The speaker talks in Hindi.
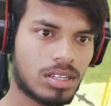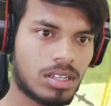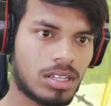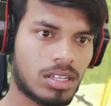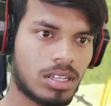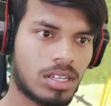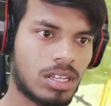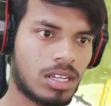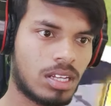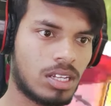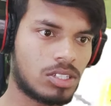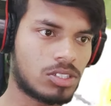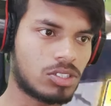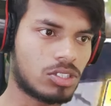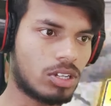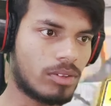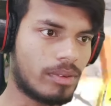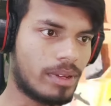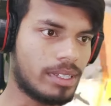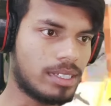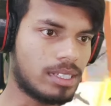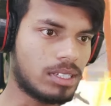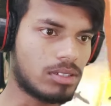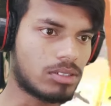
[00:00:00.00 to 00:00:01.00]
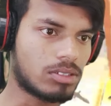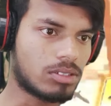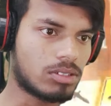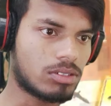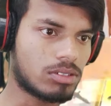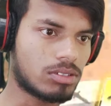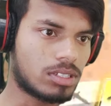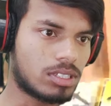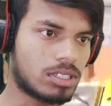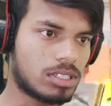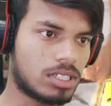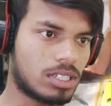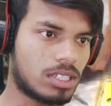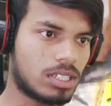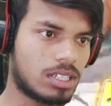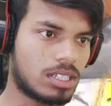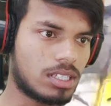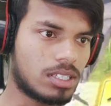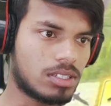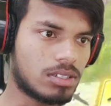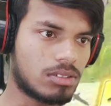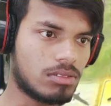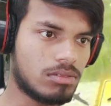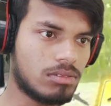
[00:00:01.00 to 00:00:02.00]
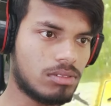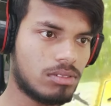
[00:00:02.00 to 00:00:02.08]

Reloading. चलो भाई चलो चलो चलो जल्दी चलो,